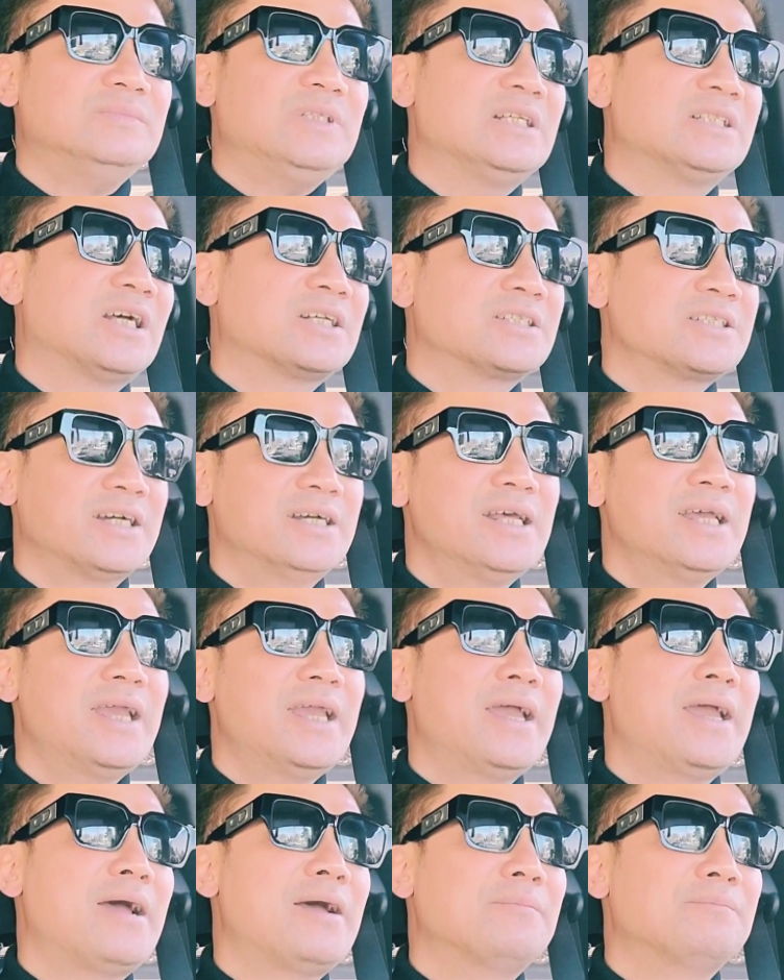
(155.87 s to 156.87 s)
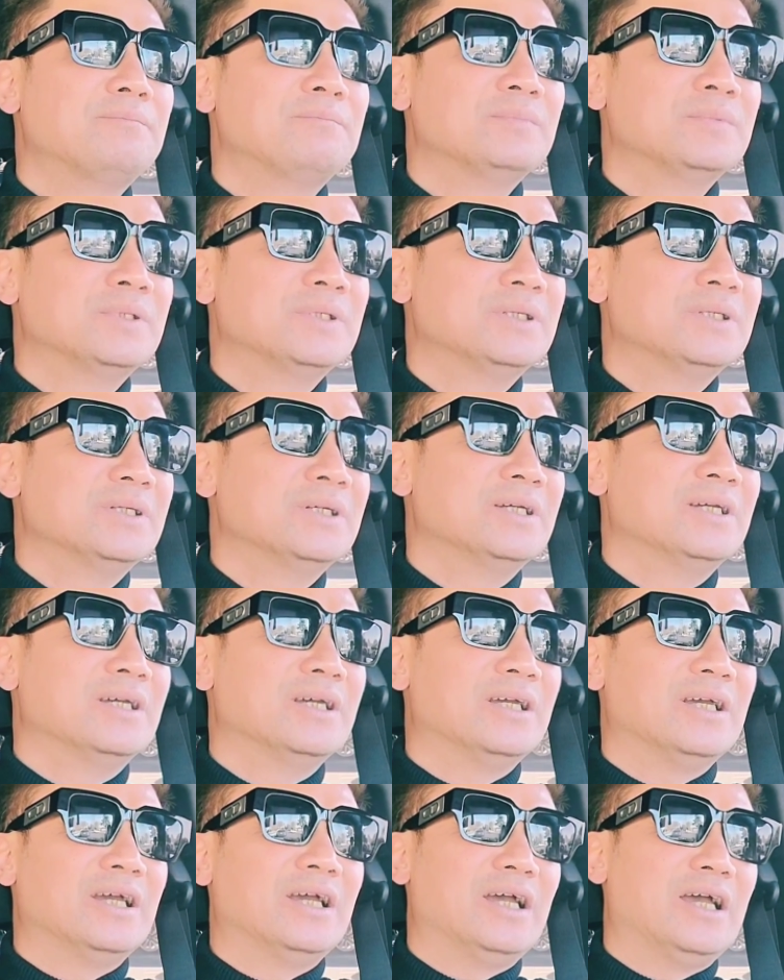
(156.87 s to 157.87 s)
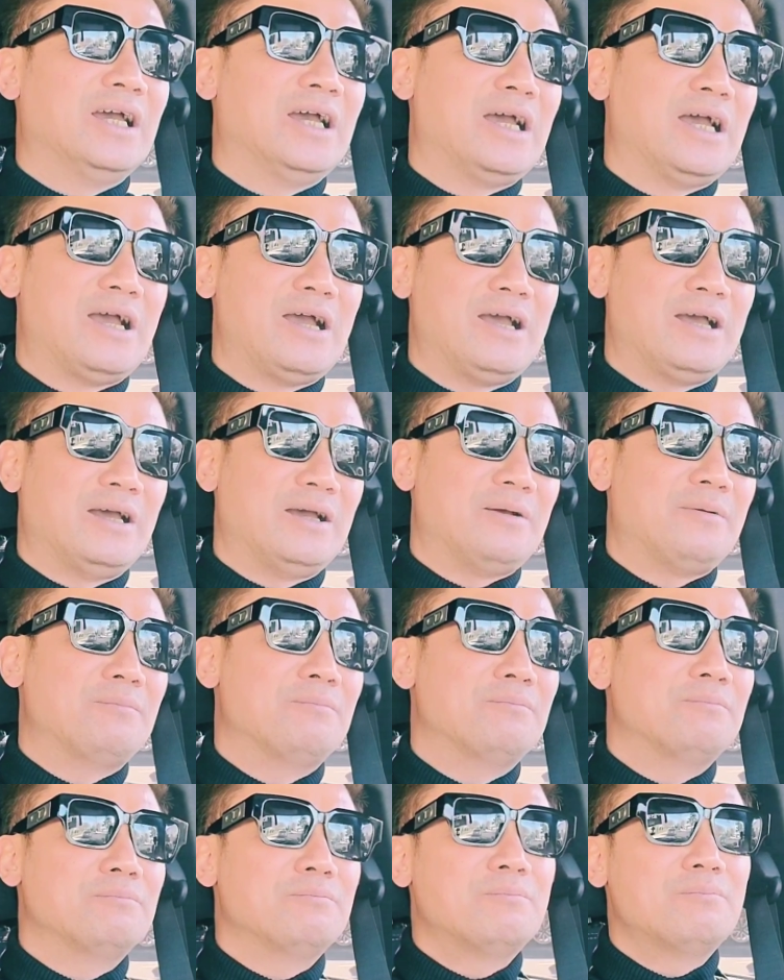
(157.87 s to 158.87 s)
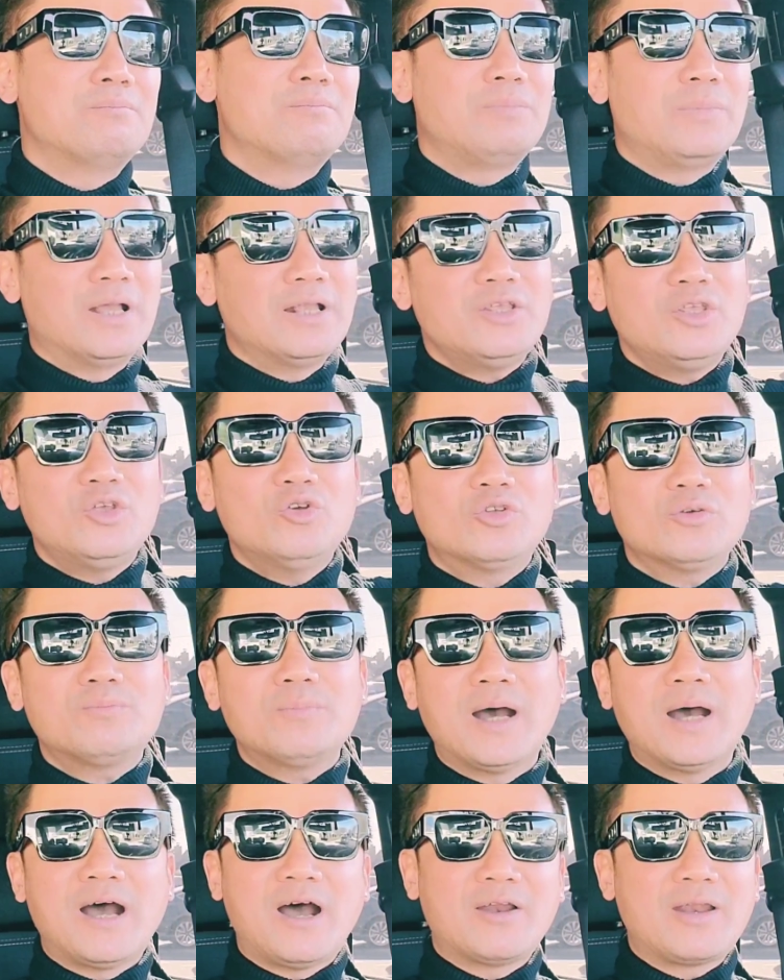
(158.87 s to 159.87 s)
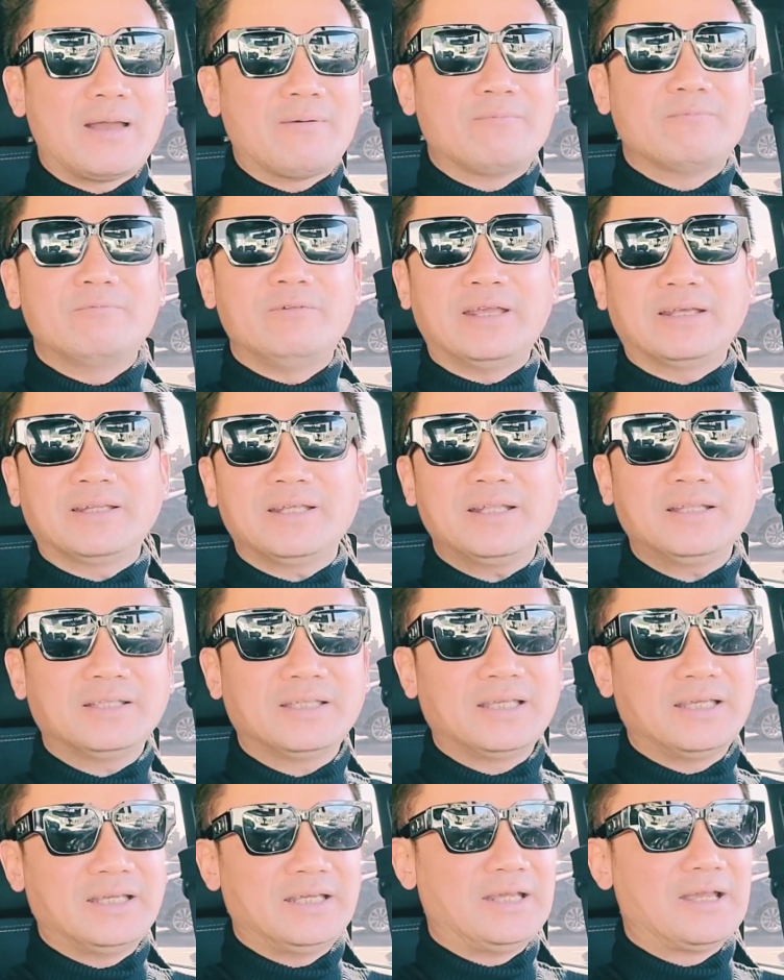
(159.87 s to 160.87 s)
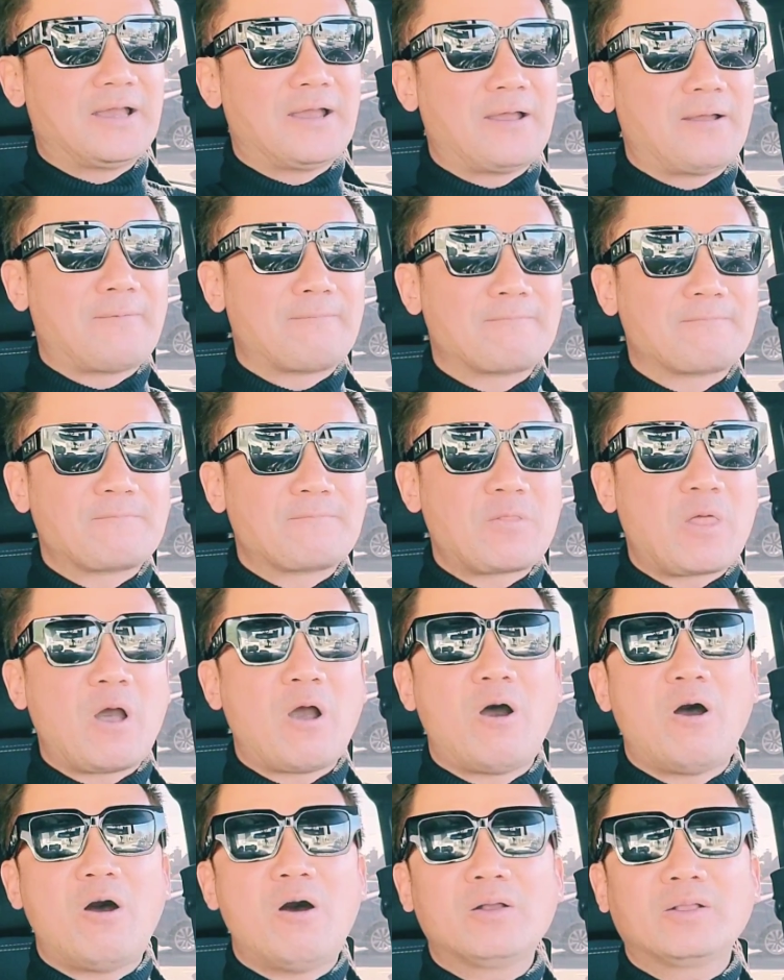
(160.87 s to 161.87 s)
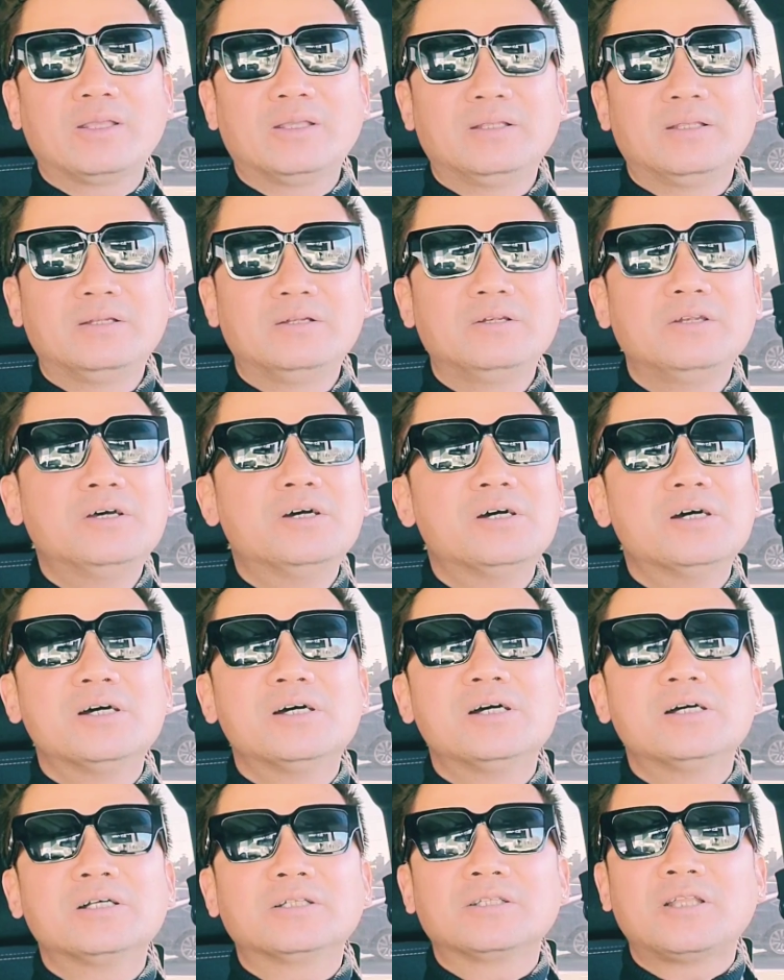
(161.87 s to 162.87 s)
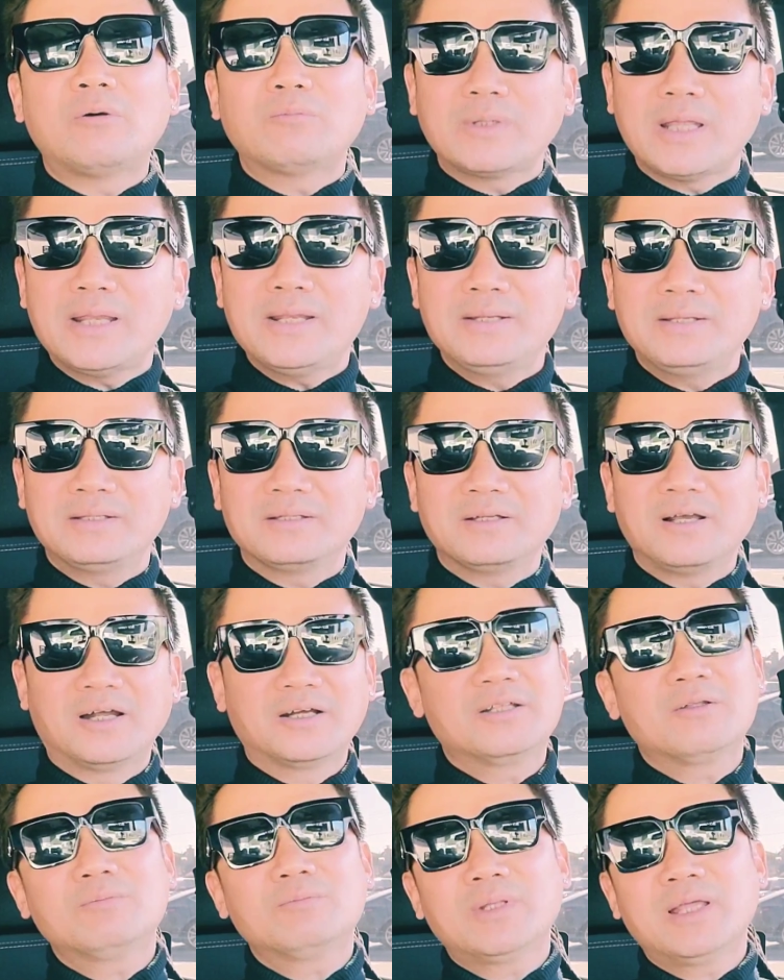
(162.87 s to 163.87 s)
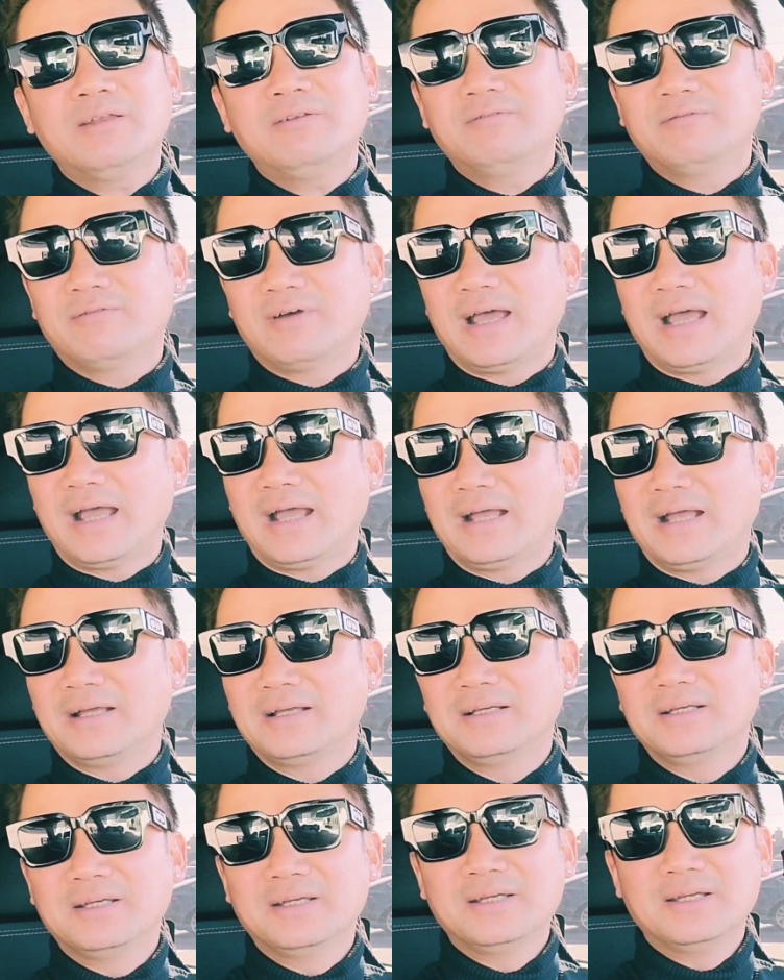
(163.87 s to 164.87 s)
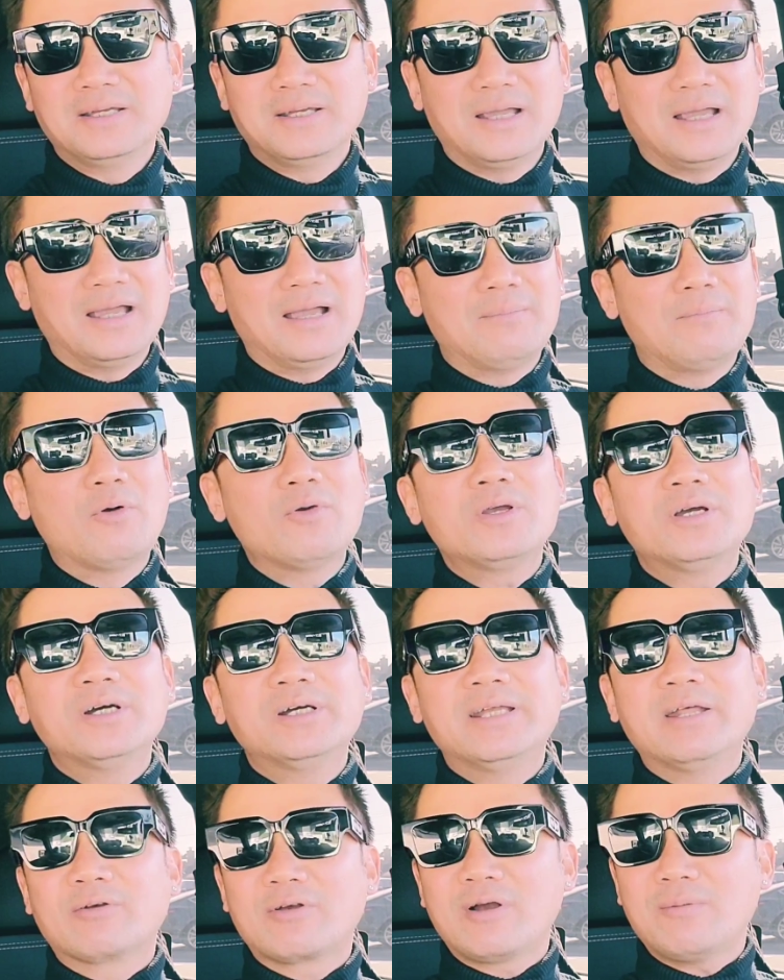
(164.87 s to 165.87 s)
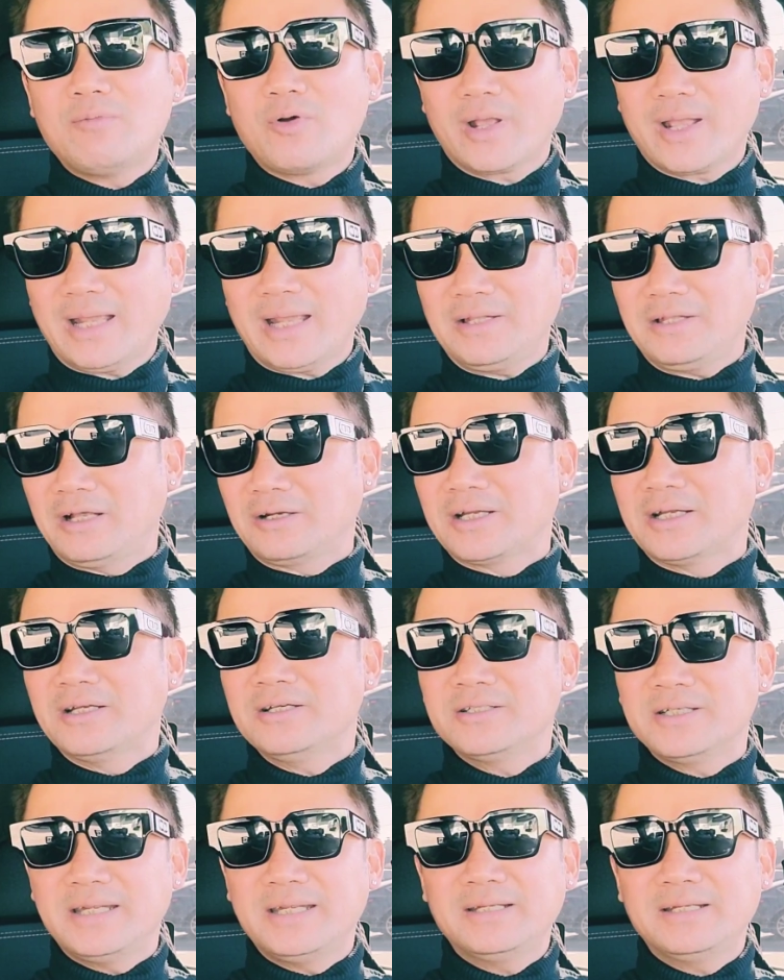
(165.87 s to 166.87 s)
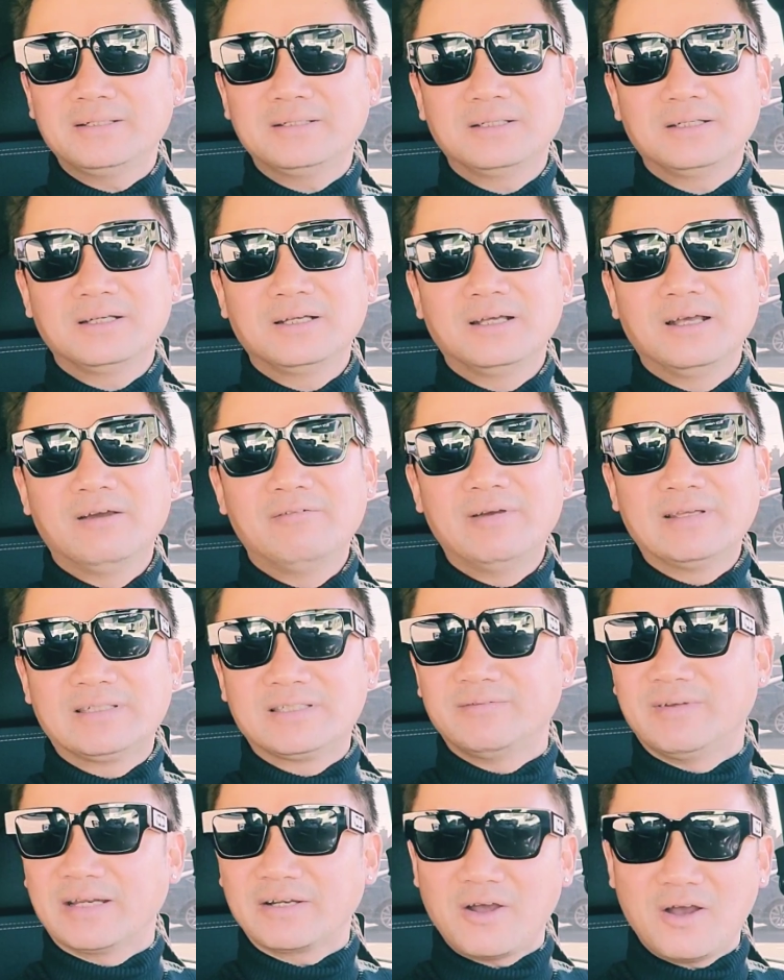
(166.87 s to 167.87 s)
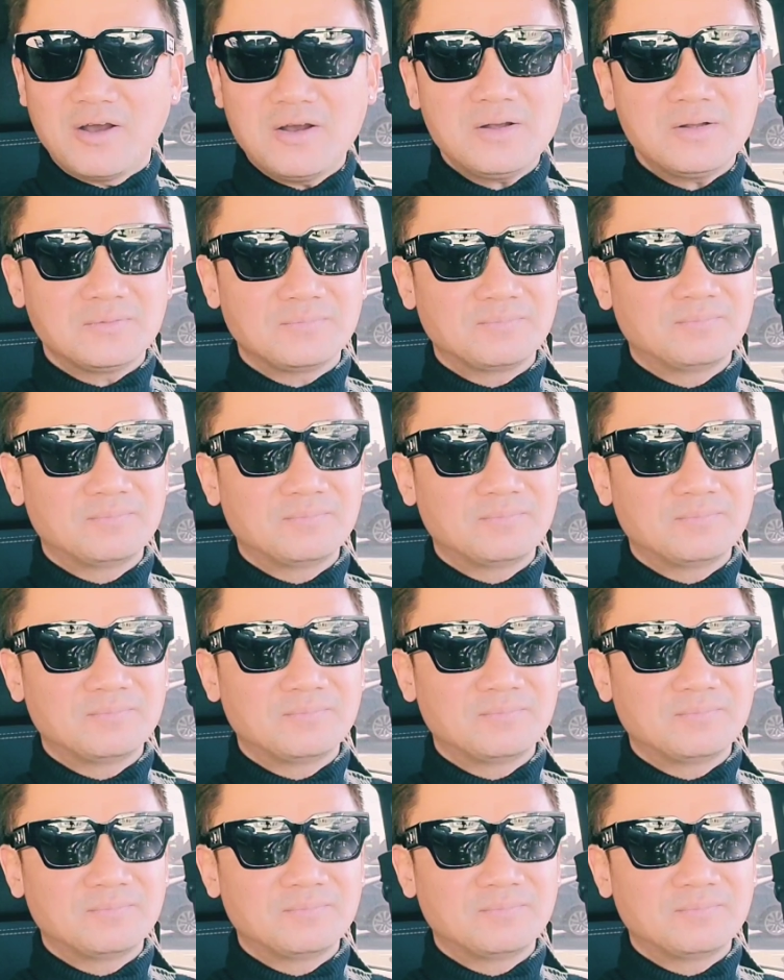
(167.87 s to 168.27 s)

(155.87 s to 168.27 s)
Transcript: thật sự thì à, à, những youtuber họ làm việc á, thì à, họ đưa thông tin họ đưa thông tin và à, mỗi người đều có một cách nhận định riêng à, về sự việc đó